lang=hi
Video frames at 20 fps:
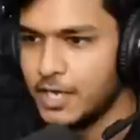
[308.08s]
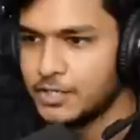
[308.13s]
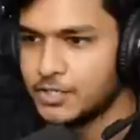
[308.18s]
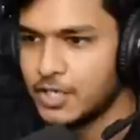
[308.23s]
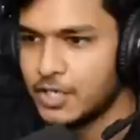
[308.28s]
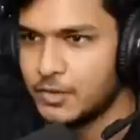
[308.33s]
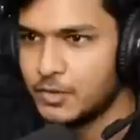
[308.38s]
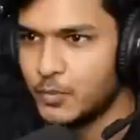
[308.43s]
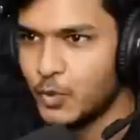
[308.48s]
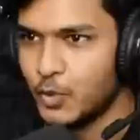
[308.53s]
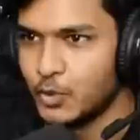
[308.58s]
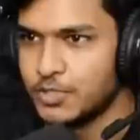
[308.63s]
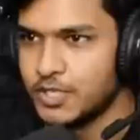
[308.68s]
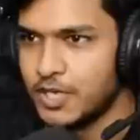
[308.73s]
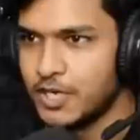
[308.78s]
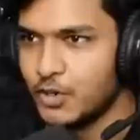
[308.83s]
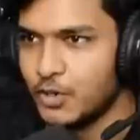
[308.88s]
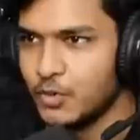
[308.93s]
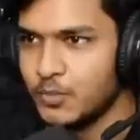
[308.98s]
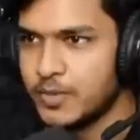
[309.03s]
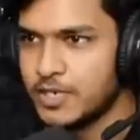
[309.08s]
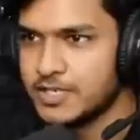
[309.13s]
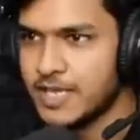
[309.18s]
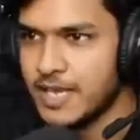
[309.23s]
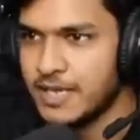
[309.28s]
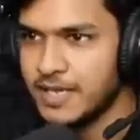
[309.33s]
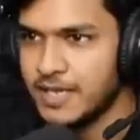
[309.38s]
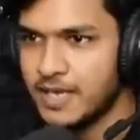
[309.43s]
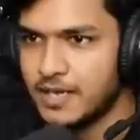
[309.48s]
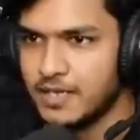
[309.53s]
एक साथ बहुत सारे लोग मर
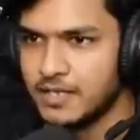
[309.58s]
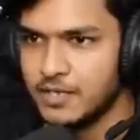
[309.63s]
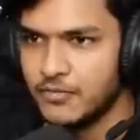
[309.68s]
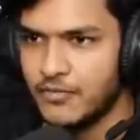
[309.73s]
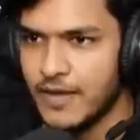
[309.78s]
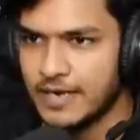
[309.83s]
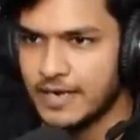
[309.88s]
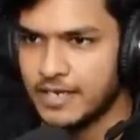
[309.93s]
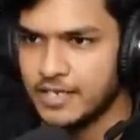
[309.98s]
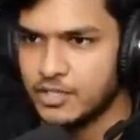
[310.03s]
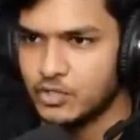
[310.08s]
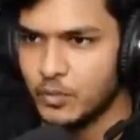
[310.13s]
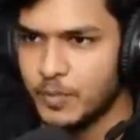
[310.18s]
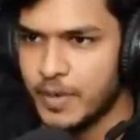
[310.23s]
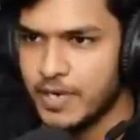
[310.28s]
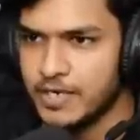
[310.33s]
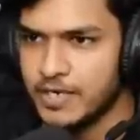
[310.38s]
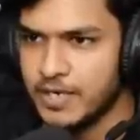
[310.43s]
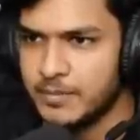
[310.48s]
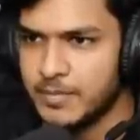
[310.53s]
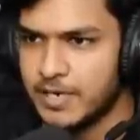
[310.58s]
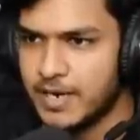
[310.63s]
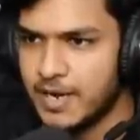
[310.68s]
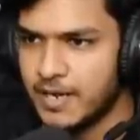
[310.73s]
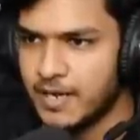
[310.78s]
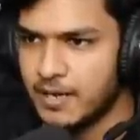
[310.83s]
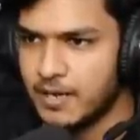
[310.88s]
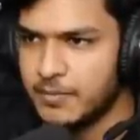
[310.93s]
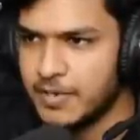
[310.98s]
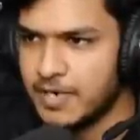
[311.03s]
जाएंगे ये फैक्ट्रीज को पानी नहीं मिल
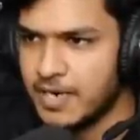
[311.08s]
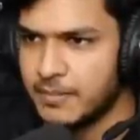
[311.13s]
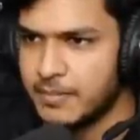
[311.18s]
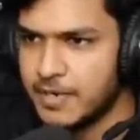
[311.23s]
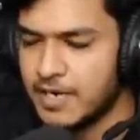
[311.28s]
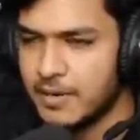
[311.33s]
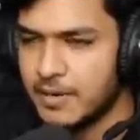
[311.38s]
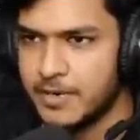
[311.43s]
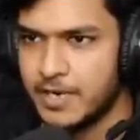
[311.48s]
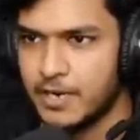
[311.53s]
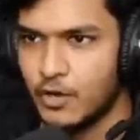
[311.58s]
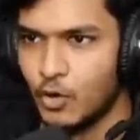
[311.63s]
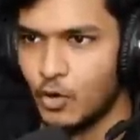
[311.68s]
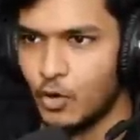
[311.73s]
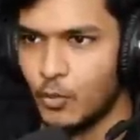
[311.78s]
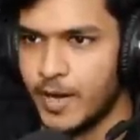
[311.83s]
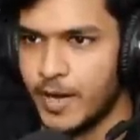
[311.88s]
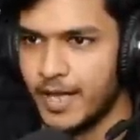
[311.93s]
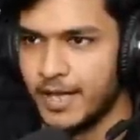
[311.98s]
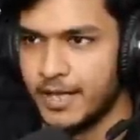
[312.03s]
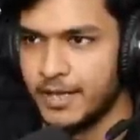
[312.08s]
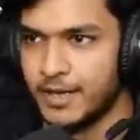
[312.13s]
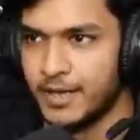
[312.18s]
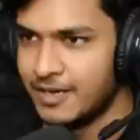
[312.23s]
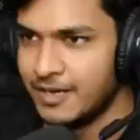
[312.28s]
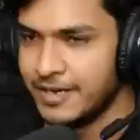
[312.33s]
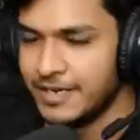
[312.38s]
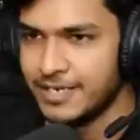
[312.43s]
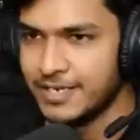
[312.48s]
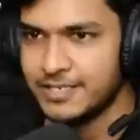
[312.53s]
रहा है क्या मिल रहा है मिल रहा मिल रहा ओ भाई
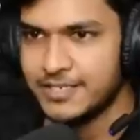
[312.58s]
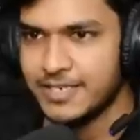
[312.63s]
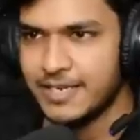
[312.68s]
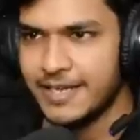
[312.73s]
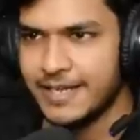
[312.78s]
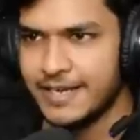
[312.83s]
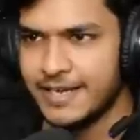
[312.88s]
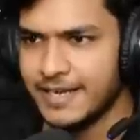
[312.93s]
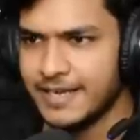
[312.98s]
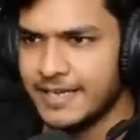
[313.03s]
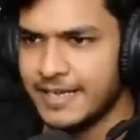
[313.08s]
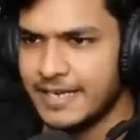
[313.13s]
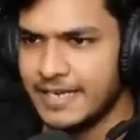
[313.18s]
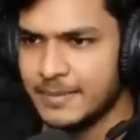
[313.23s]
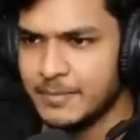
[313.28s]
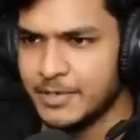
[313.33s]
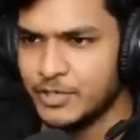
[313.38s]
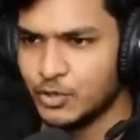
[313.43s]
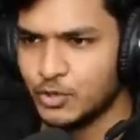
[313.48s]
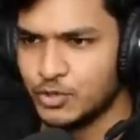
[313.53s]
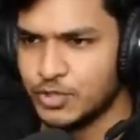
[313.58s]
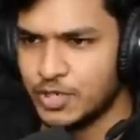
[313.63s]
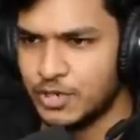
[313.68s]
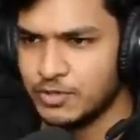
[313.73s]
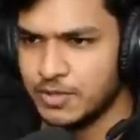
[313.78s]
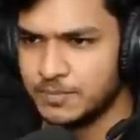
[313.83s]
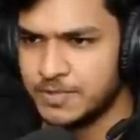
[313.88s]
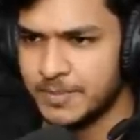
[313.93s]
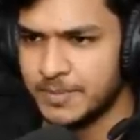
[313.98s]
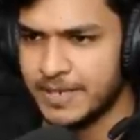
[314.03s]
इंडस्ट्रियल एरिया के लिए मैं सोच रहा
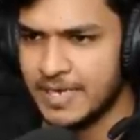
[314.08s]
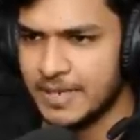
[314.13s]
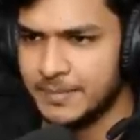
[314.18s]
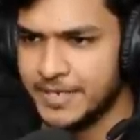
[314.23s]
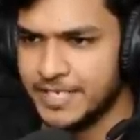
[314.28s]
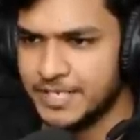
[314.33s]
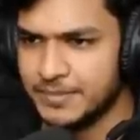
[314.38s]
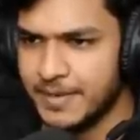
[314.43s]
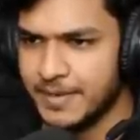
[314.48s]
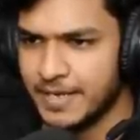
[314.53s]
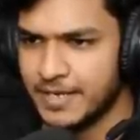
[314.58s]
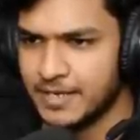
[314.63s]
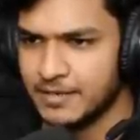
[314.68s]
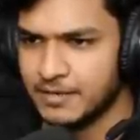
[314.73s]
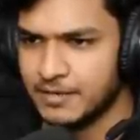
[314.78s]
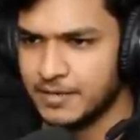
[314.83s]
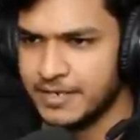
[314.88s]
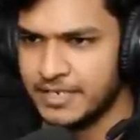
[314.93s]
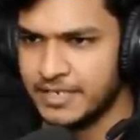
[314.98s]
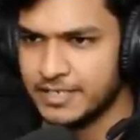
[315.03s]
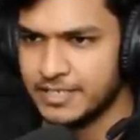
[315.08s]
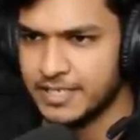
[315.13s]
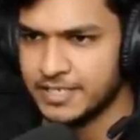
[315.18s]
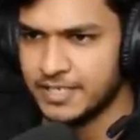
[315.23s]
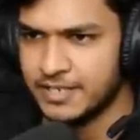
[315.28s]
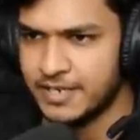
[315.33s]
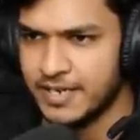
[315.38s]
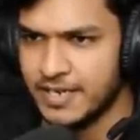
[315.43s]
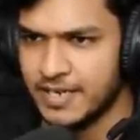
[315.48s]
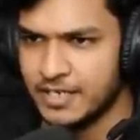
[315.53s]
हूँ सबसे पहले बीच में एक
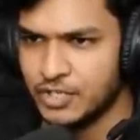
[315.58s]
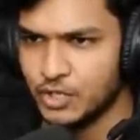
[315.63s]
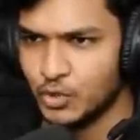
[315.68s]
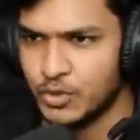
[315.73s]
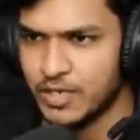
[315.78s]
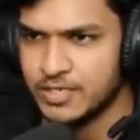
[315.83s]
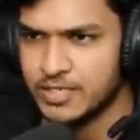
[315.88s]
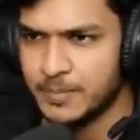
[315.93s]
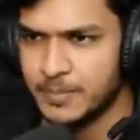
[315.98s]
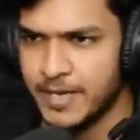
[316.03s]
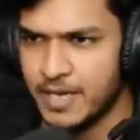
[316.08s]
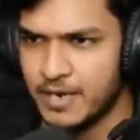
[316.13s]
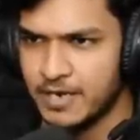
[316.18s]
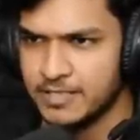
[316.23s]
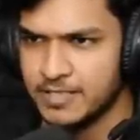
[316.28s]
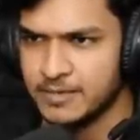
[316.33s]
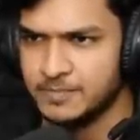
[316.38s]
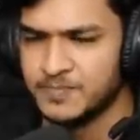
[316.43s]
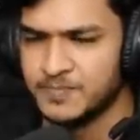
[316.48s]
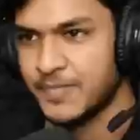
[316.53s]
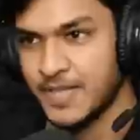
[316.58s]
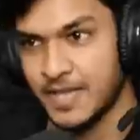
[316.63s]
इंटरसेक्शन रहेगा छोटा सा प्यारा सा